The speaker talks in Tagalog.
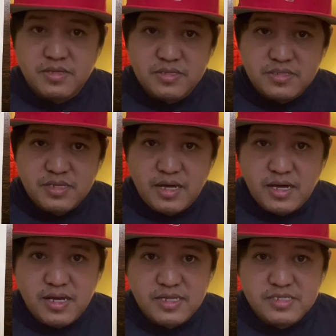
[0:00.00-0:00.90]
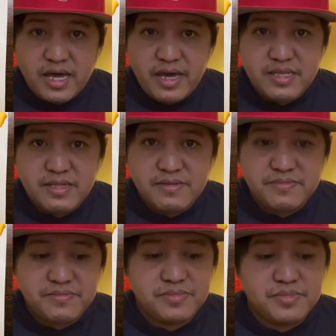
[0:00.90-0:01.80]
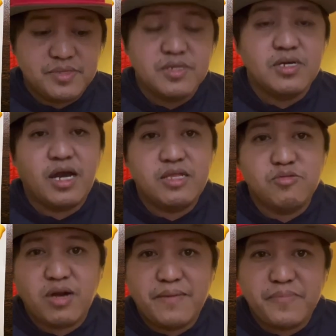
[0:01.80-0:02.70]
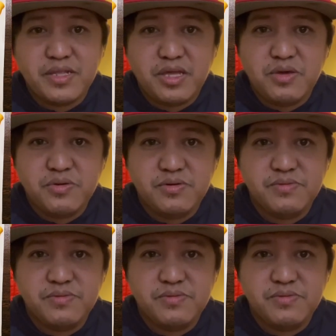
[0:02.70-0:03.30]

sa side, anong company nyo,